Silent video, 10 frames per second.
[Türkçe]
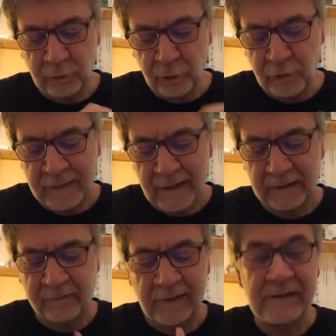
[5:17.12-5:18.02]

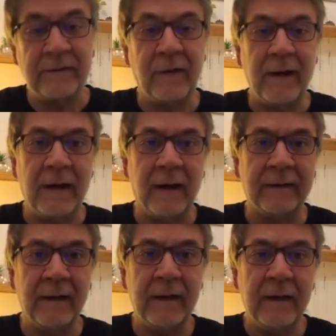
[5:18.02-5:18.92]
düğünlerde,
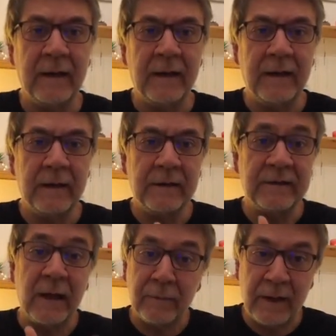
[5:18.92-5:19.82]
festivallerde
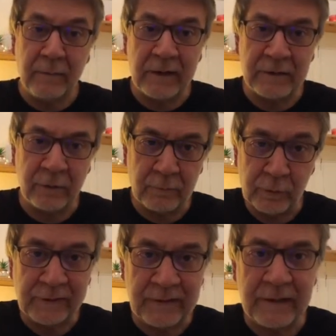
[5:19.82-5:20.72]
Çalmaya başlıyor,
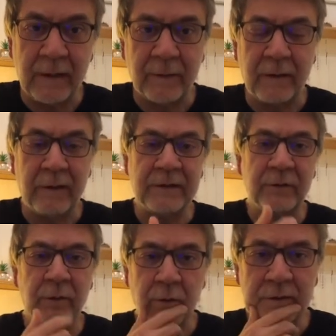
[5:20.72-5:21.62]
guzuki çalmaya
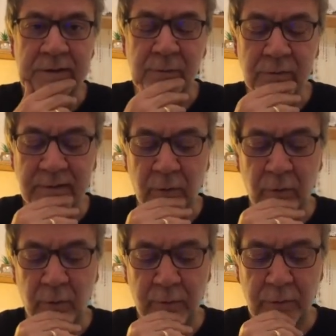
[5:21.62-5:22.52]
başlıyor Hristos
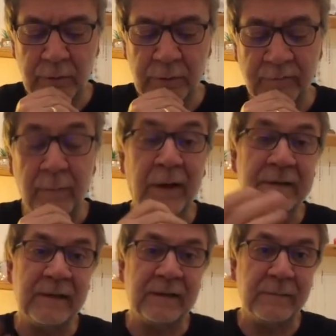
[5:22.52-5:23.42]
Nikolopoulos ve
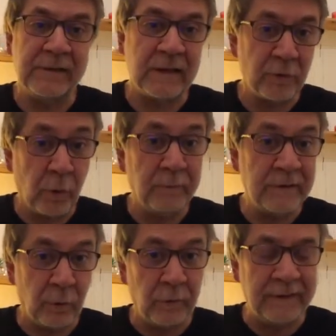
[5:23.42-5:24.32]
bahsettiğimiz yaş
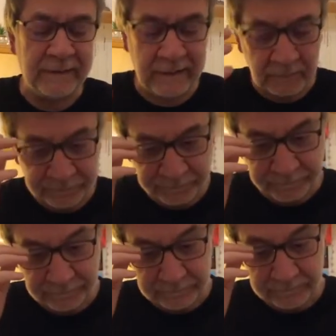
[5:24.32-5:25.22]
11-12.
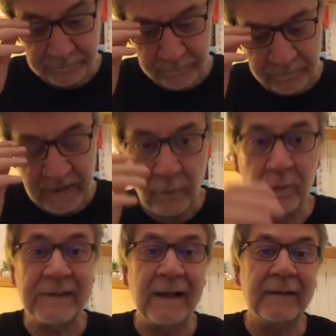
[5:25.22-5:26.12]

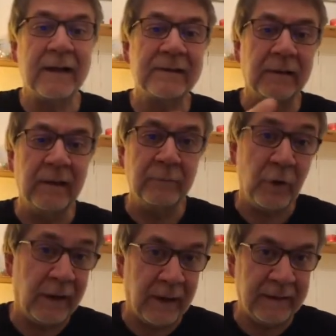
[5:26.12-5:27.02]
Özel ders
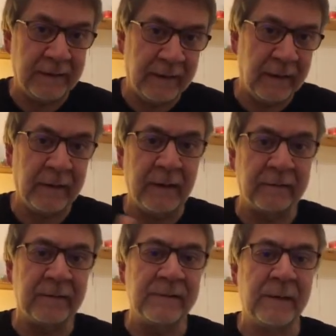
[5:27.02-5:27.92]
alamıyor haliyle
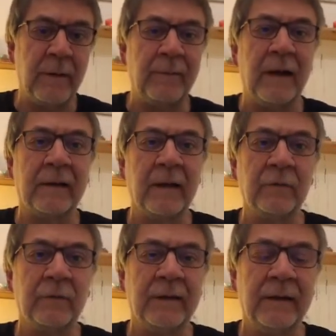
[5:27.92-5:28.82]
anlattığım
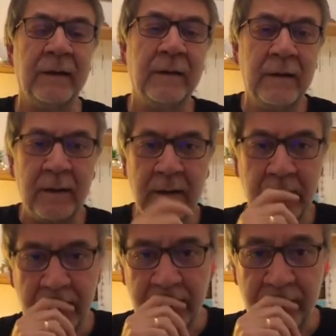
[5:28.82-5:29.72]
sebeplerden dolayı
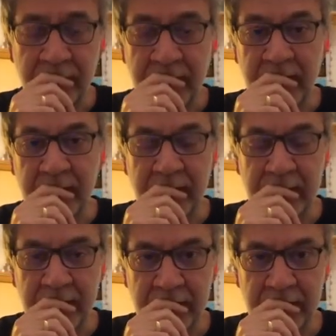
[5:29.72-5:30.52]
ve e,